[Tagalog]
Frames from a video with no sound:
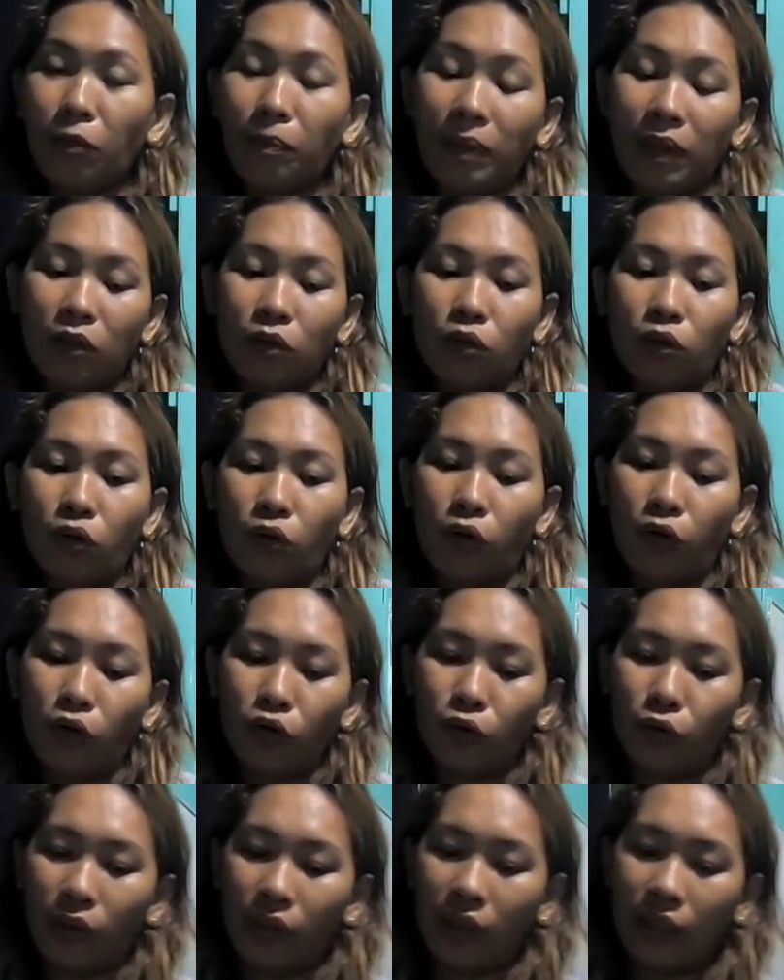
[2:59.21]
pa to
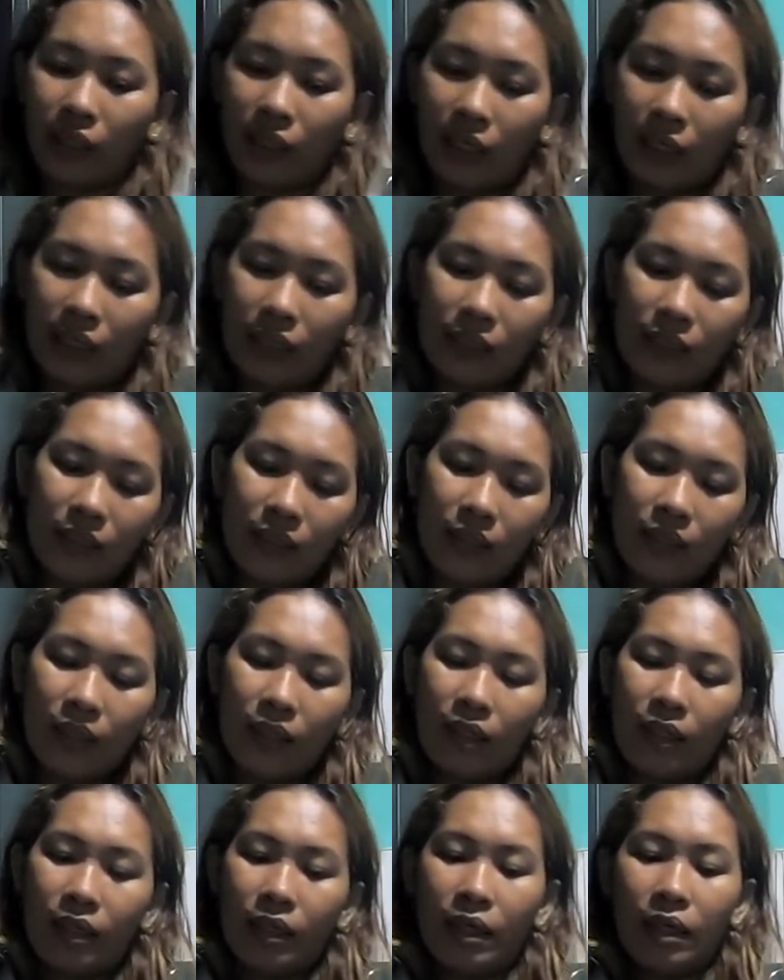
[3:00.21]
lulutuin guys.
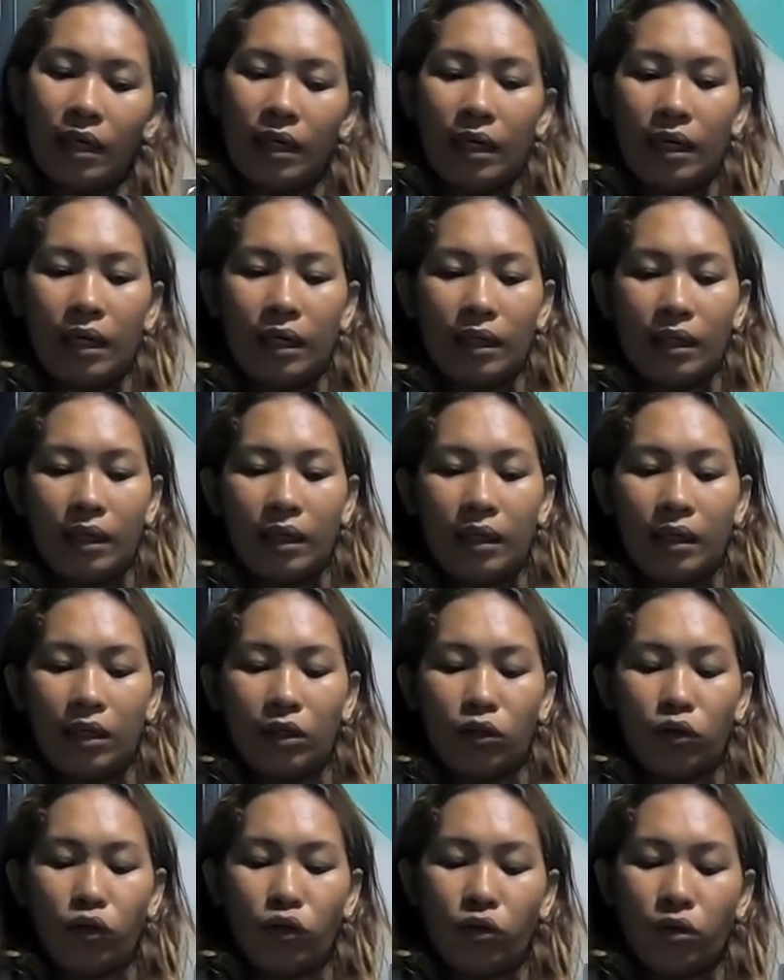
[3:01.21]
And then
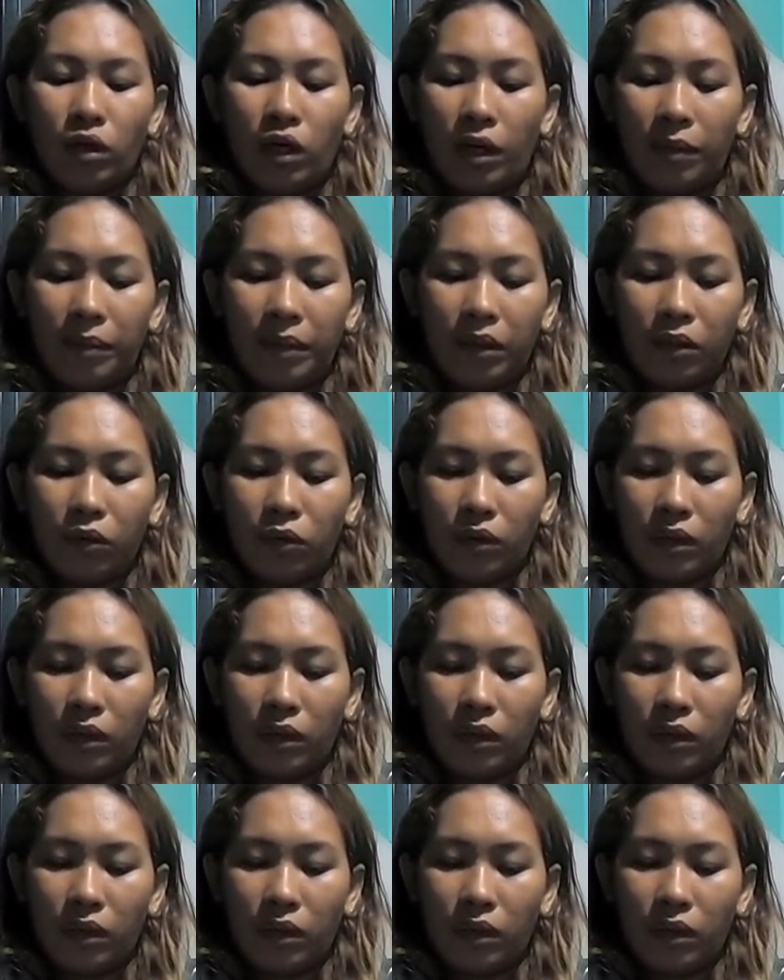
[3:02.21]
ito yung gamit ko